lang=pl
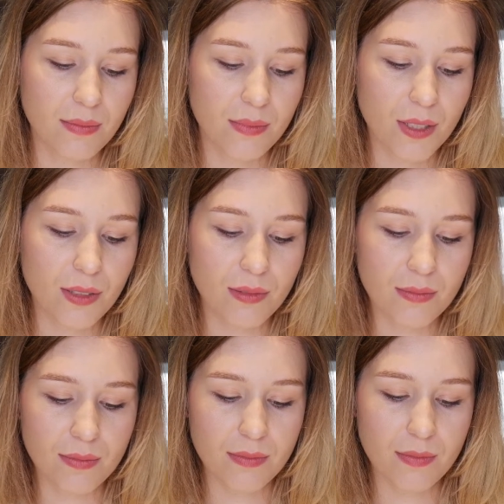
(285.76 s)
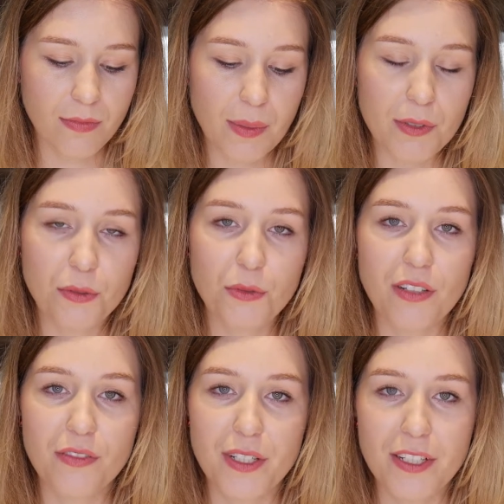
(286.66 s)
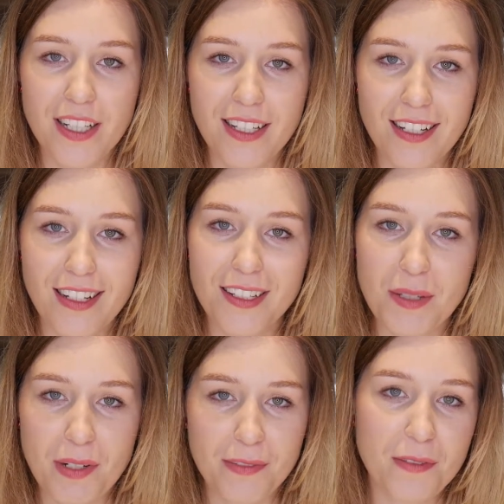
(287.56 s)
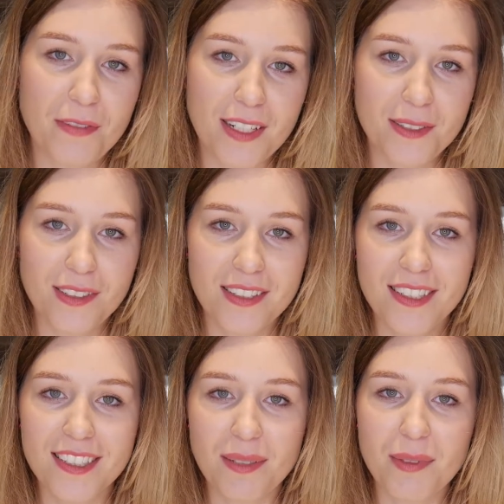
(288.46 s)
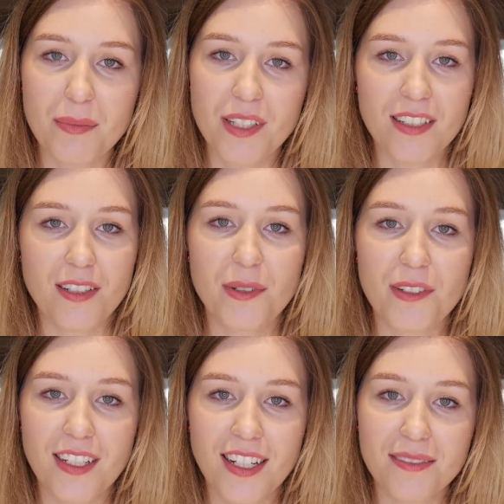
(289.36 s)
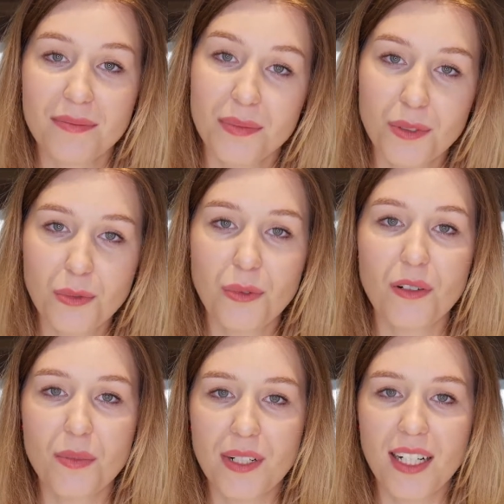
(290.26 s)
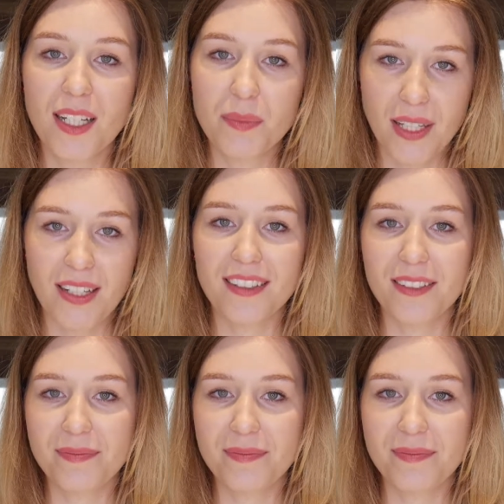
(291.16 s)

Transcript: To są, wiem, że duże wyrzeczenia, ale naprawdę warto, jeśli chcemy, aby nasza obrączka długo była piękna.